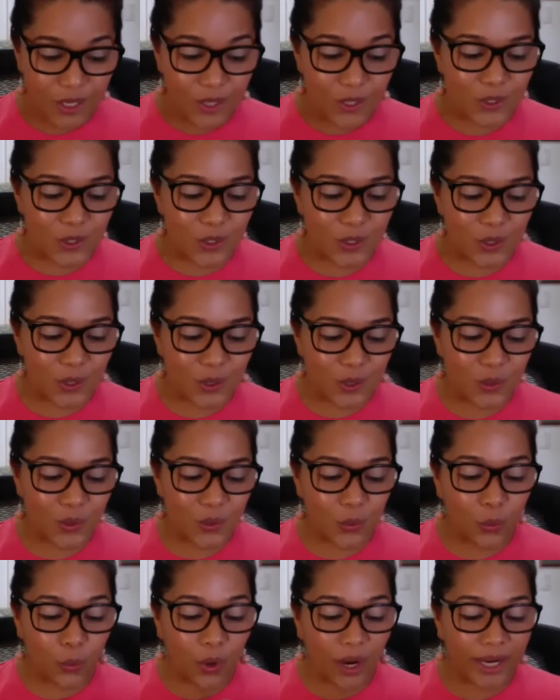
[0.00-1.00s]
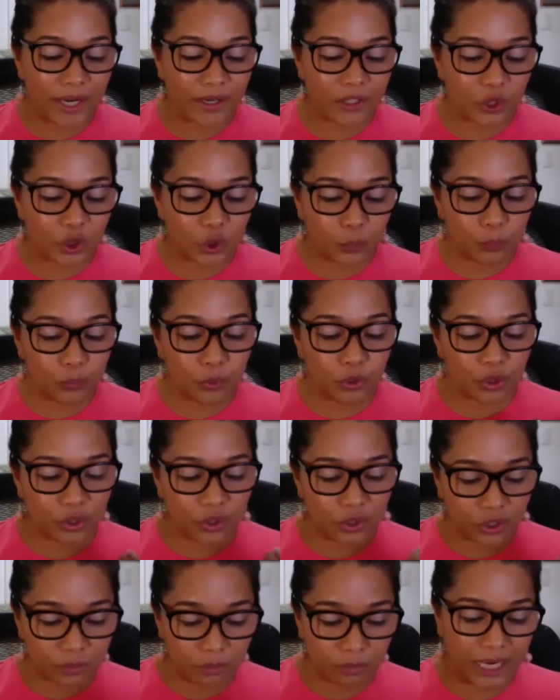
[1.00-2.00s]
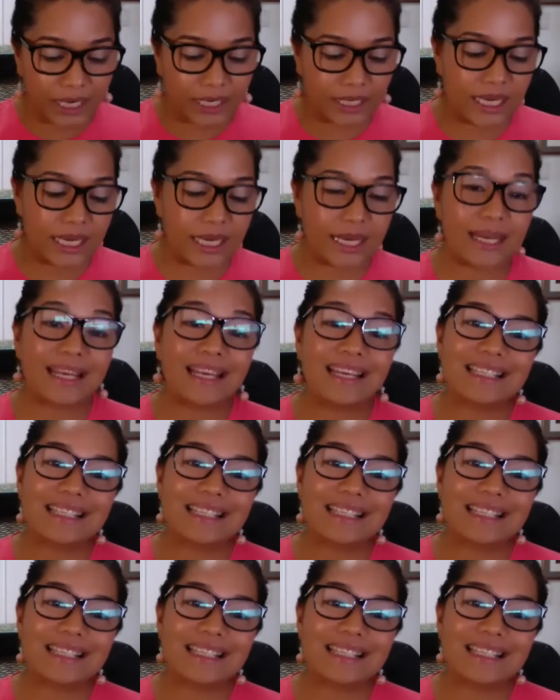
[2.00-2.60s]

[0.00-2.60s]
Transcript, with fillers: So where to put your money